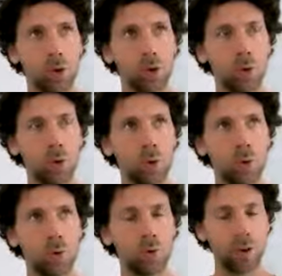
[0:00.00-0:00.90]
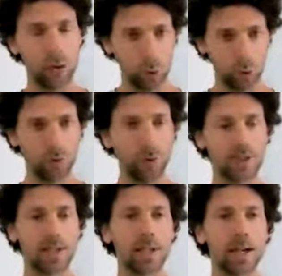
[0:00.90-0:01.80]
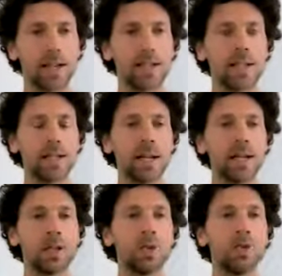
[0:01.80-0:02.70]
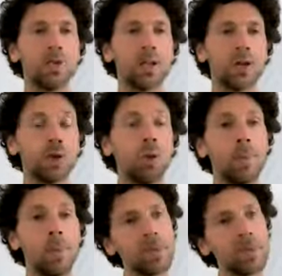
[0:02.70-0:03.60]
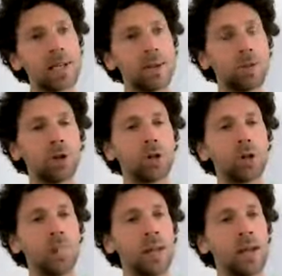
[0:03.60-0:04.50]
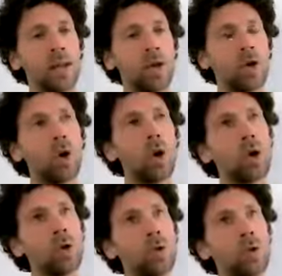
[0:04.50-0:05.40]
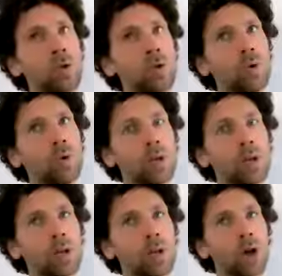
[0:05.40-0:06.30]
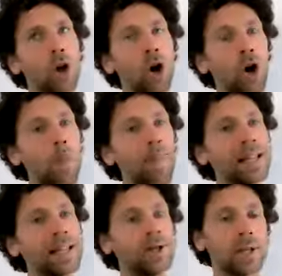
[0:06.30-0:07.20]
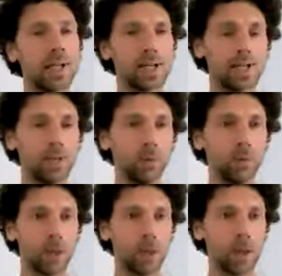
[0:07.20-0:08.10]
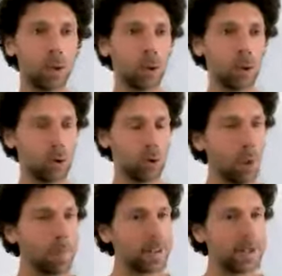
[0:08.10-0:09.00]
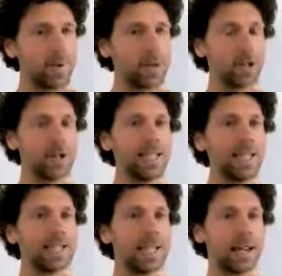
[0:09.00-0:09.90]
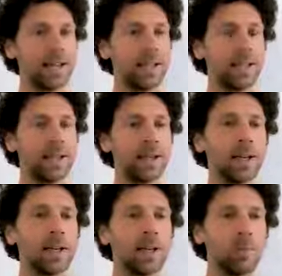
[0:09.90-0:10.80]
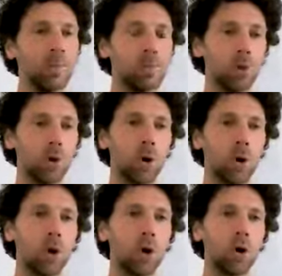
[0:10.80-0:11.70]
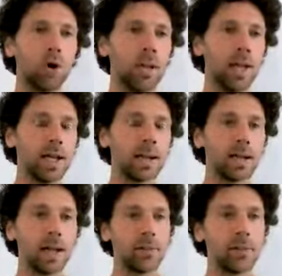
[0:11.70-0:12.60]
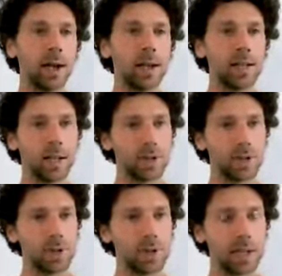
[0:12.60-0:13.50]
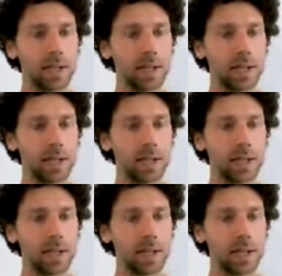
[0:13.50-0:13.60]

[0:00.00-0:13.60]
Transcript: de faire confiance à cette intuition qui est en nous, et en même temps, c'est important de remettre en question, de d'observer, de discerner pour reconnaître la vraie de la fausse